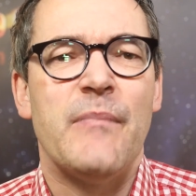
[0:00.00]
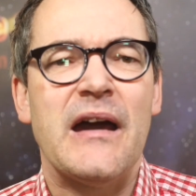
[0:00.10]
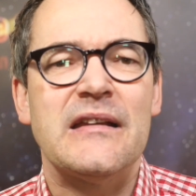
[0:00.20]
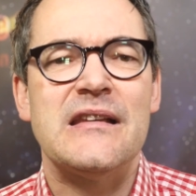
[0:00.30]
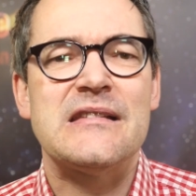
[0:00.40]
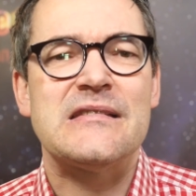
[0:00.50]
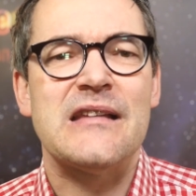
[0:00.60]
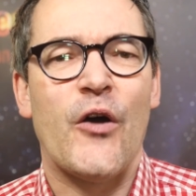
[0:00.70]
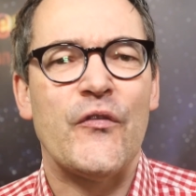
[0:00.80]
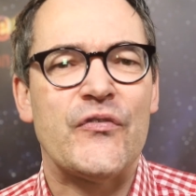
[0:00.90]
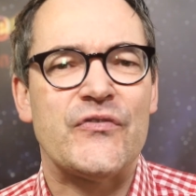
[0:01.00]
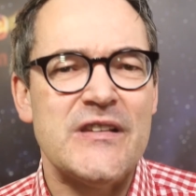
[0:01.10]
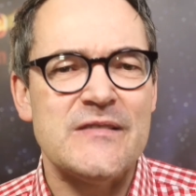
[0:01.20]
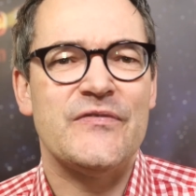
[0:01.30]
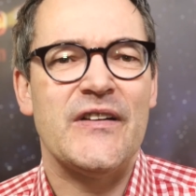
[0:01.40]
machen es auf
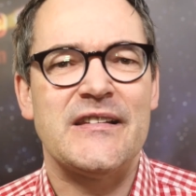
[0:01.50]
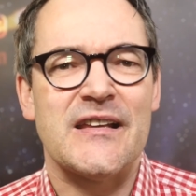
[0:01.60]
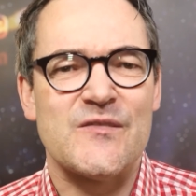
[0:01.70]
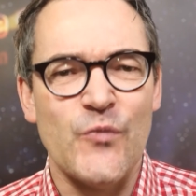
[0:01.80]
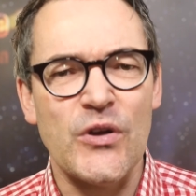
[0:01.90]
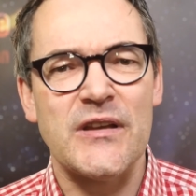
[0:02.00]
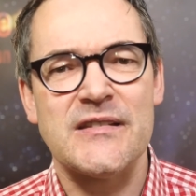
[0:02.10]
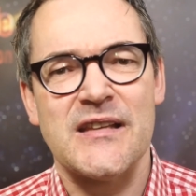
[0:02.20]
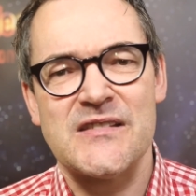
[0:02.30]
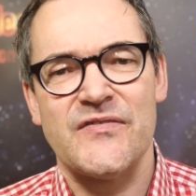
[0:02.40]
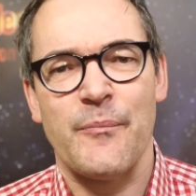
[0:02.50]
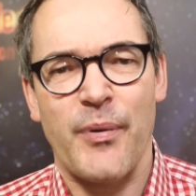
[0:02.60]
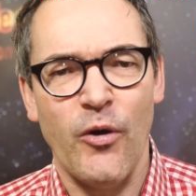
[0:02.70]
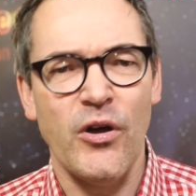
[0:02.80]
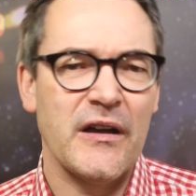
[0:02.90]
diesem Feld jetzt möglich, dass
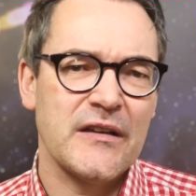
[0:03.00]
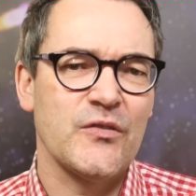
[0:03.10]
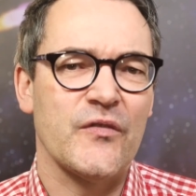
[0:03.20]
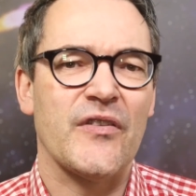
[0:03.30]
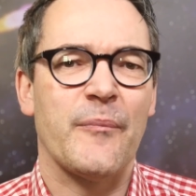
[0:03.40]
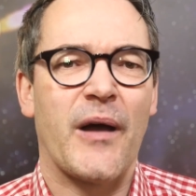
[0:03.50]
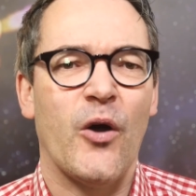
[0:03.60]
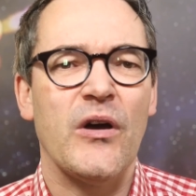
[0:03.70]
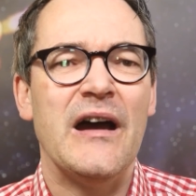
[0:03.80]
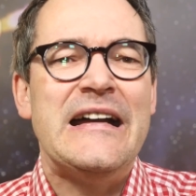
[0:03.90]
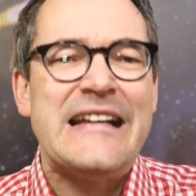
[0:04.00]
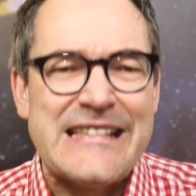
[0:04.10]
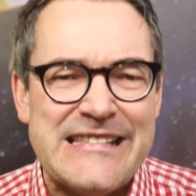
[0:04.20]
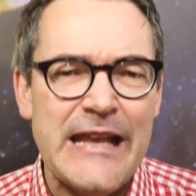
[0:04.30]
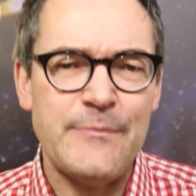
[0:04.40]
Verbraucherinnen und Verbraucher
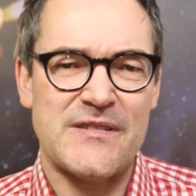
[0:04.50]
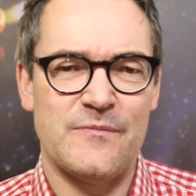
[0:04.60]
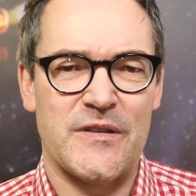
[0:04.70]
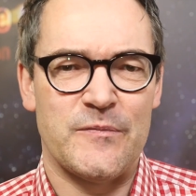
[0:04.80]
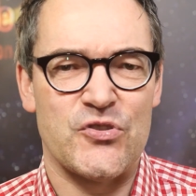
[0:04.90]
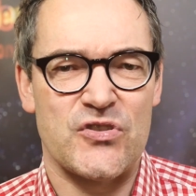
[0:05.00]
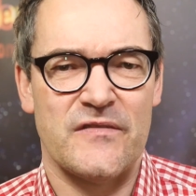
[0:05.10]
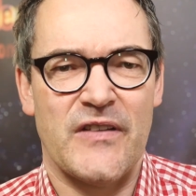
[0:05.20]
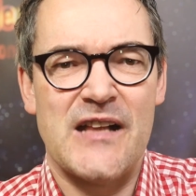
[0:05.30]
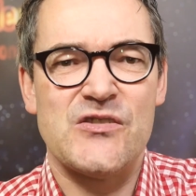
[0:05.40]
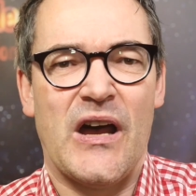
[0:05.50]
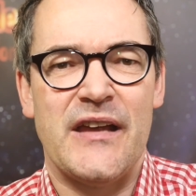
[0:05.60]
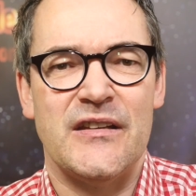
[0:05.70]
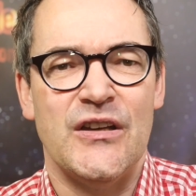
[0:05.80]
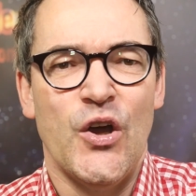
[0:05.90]
selbst mitmischen. Wer also eine